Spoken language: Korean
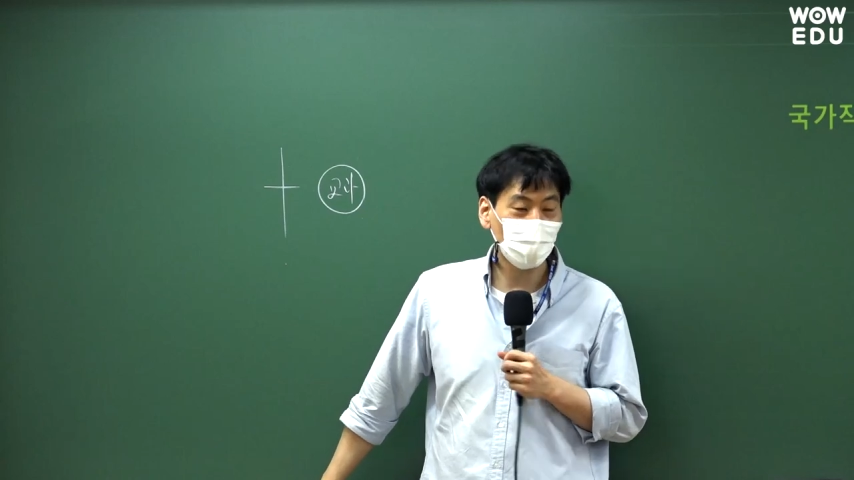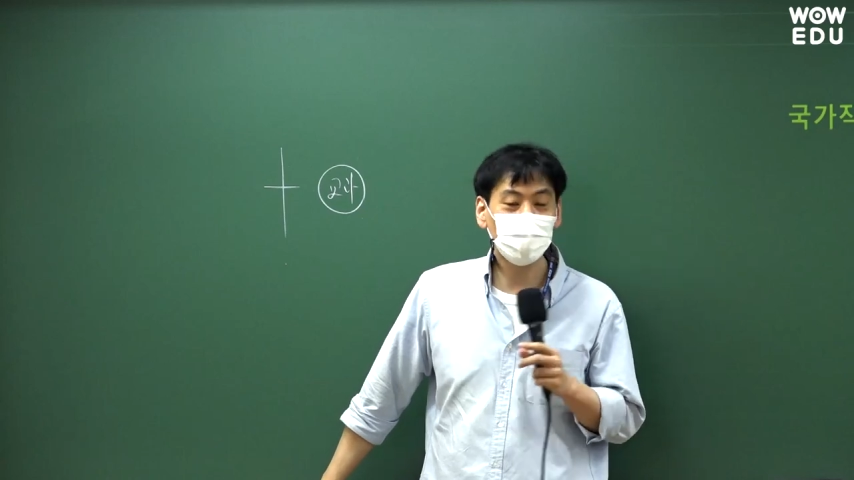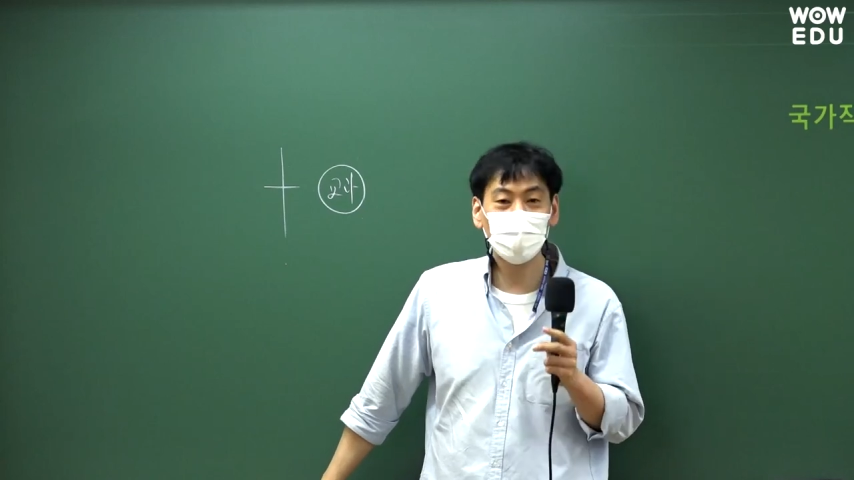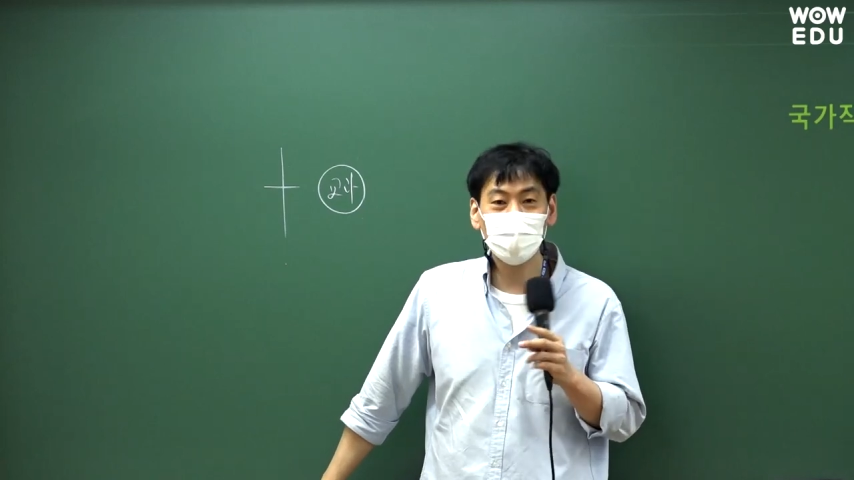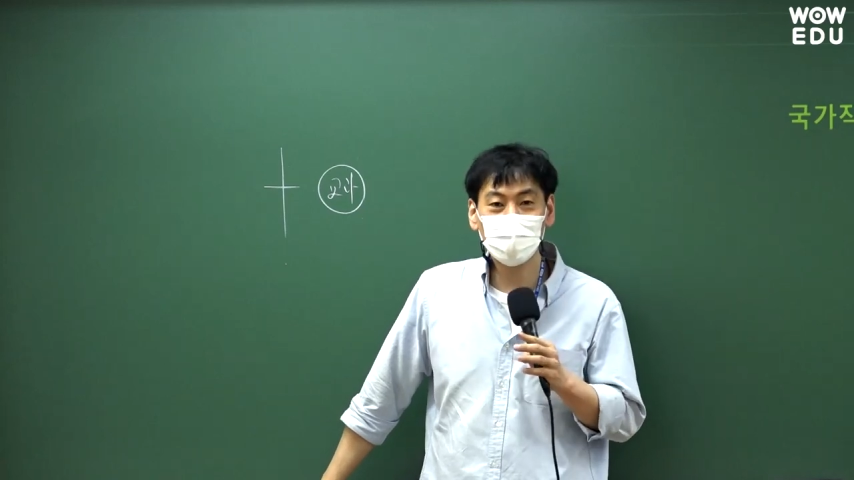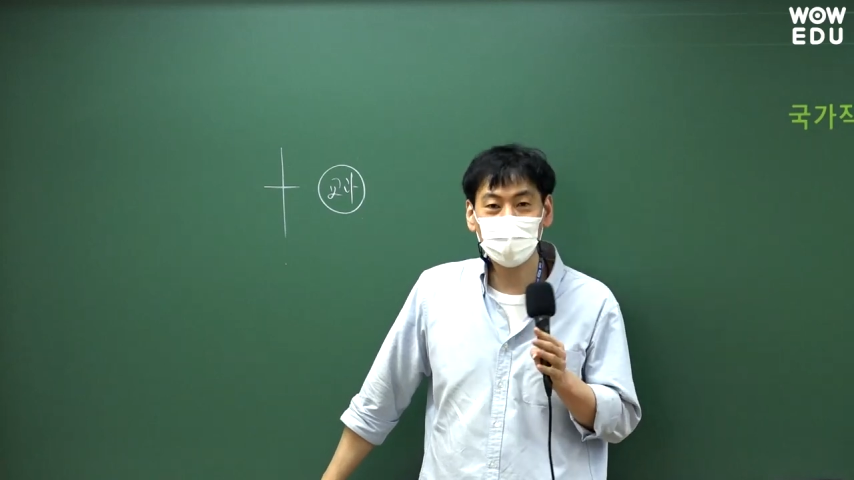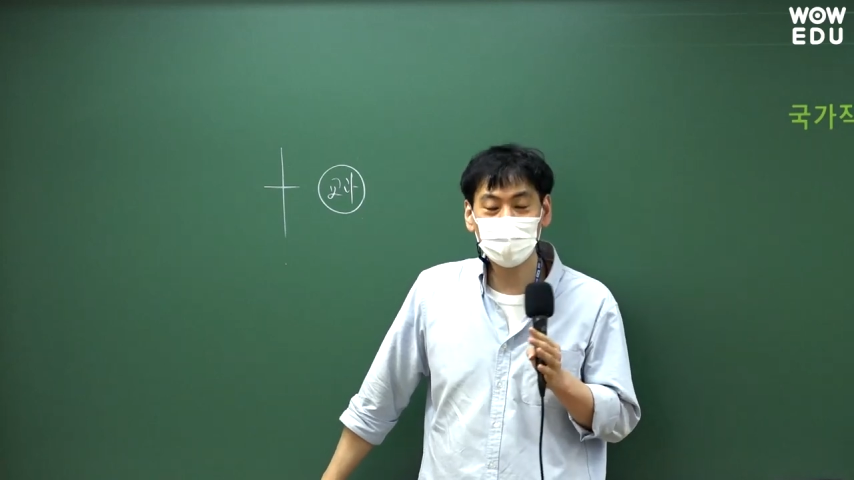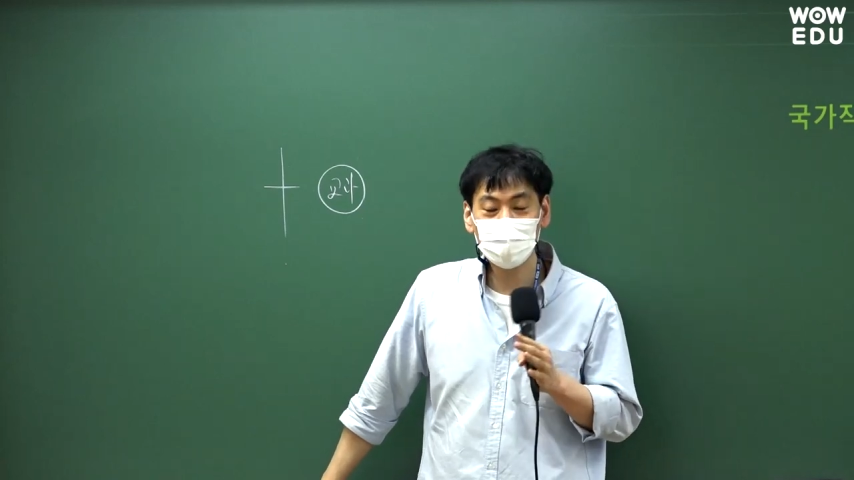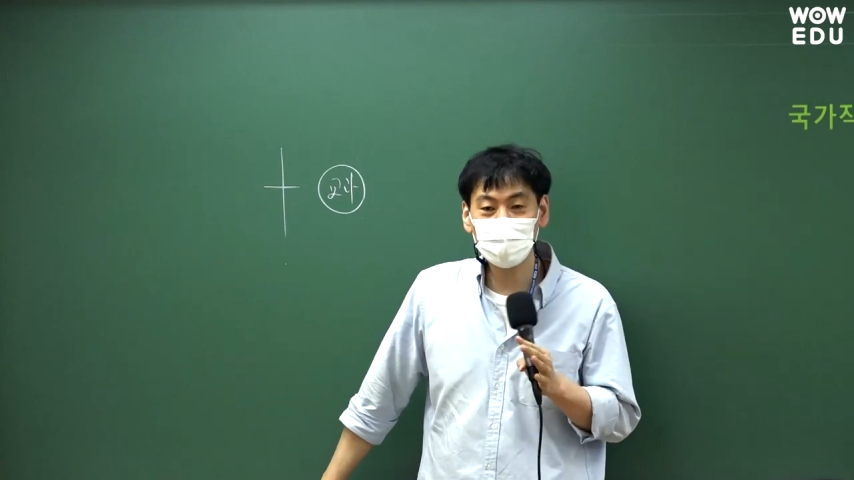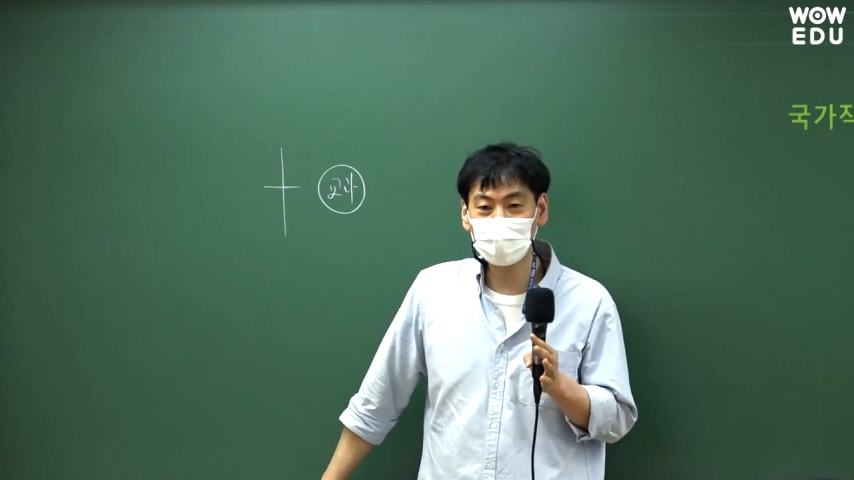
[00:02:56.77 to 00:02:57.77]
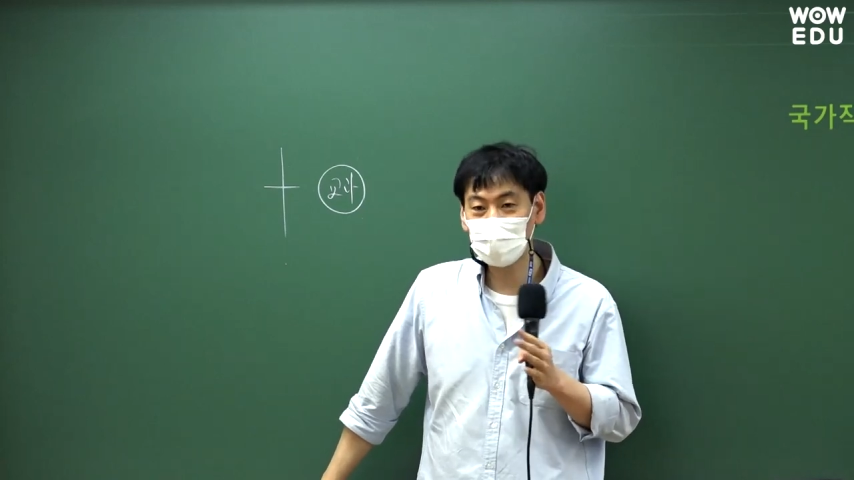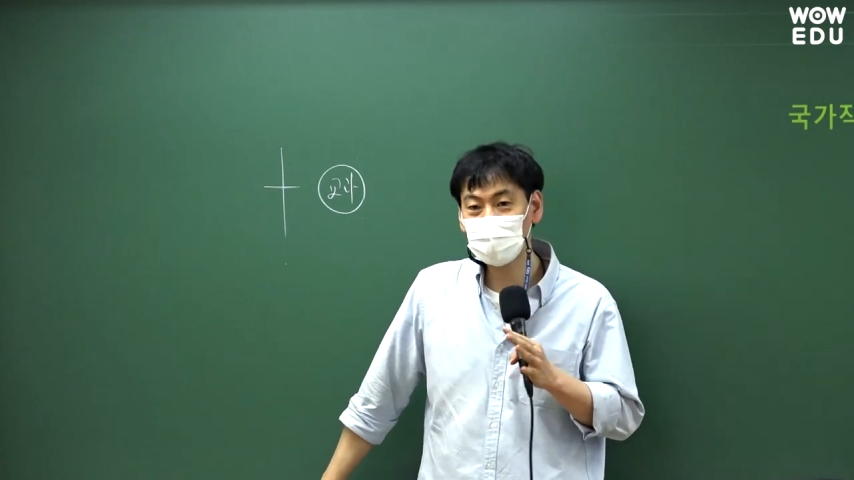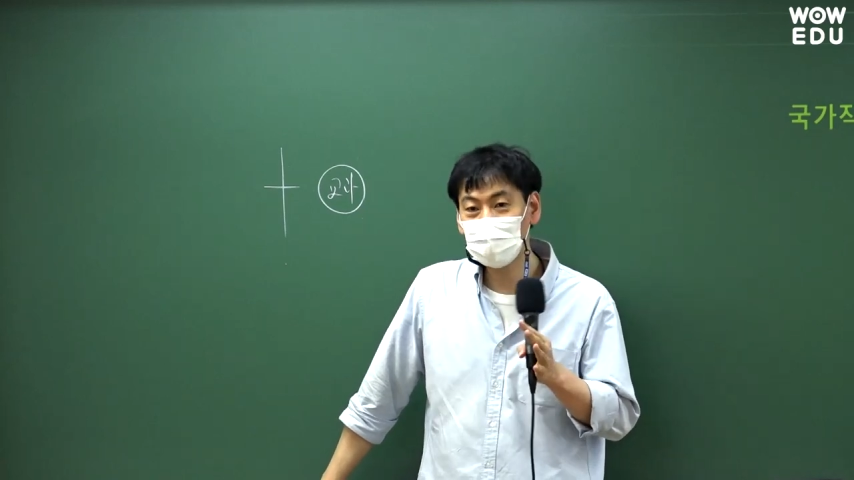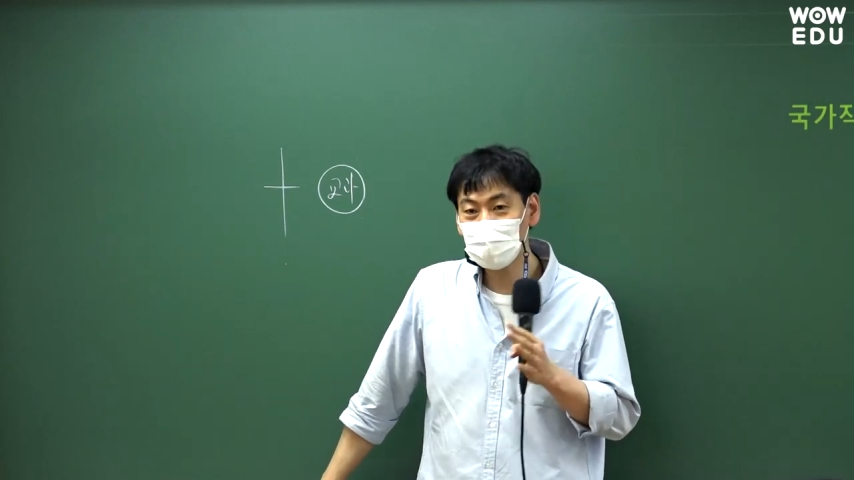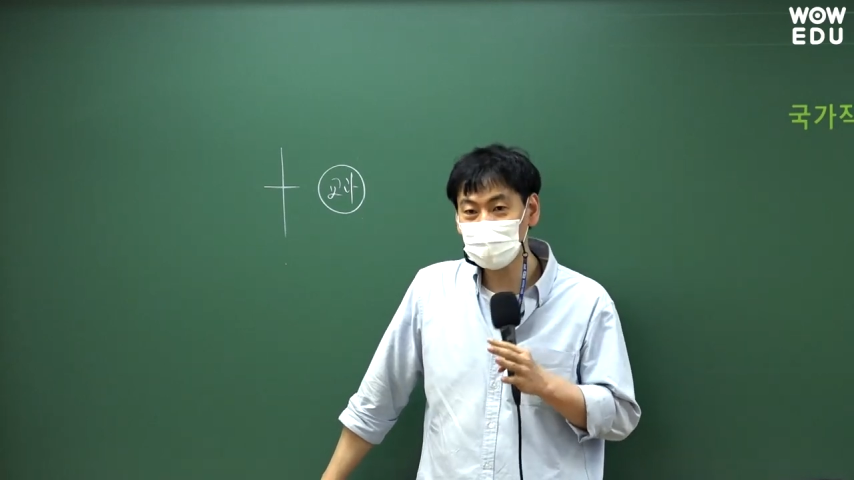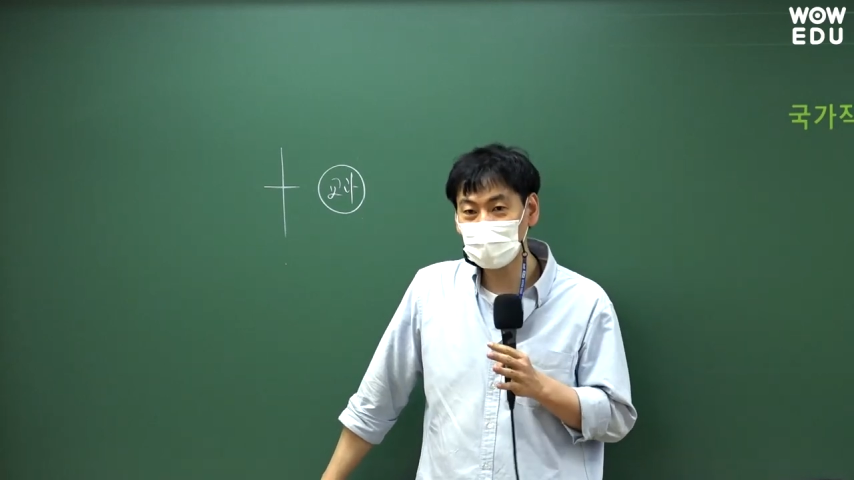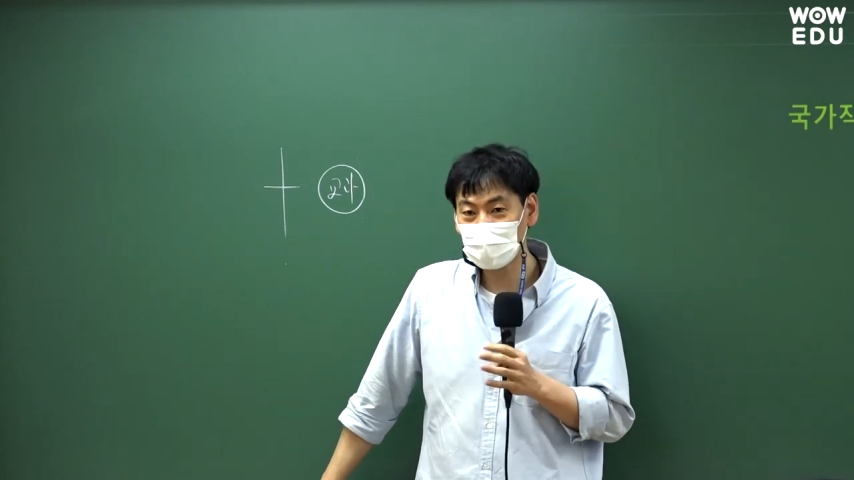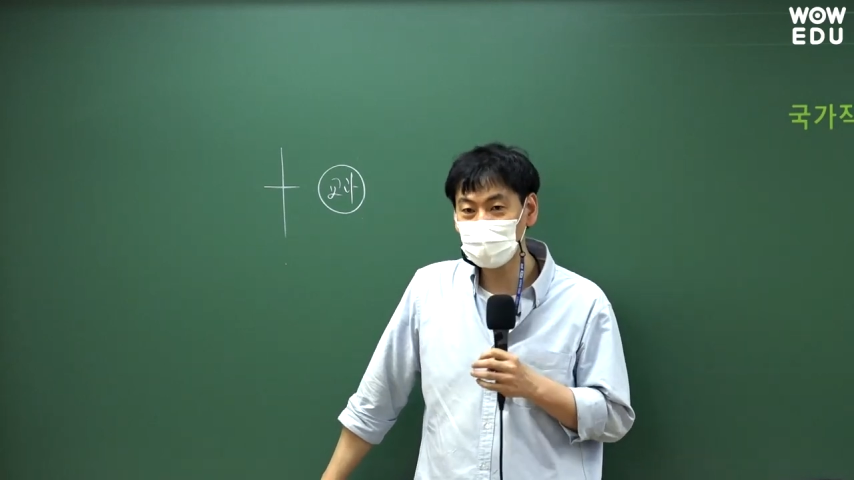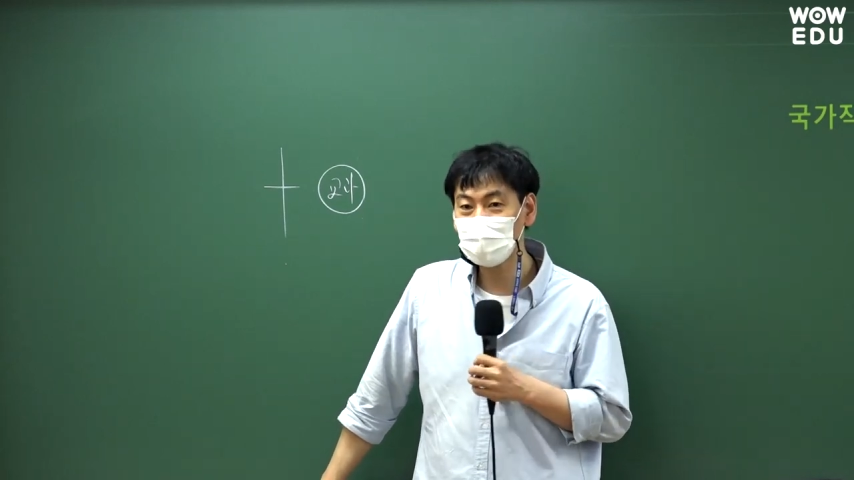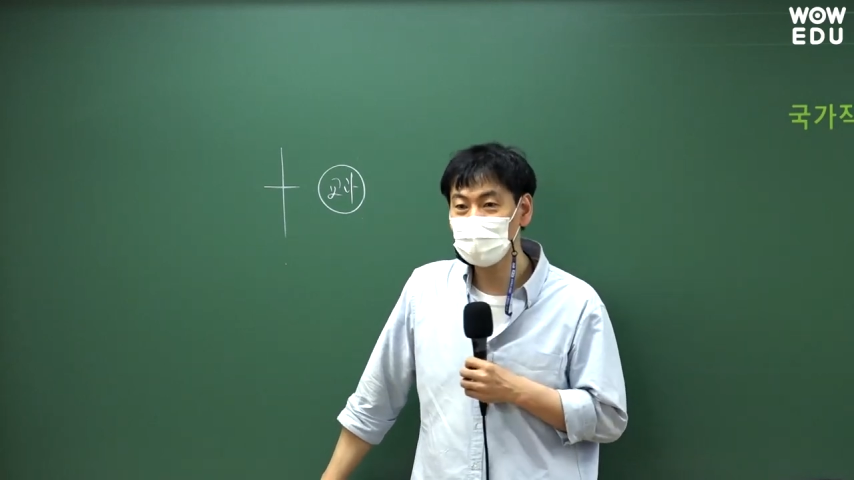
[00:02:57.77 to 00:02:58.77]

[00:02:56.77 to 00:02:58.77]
없었던 적이 없습니다. 계속 있었습니다. 계속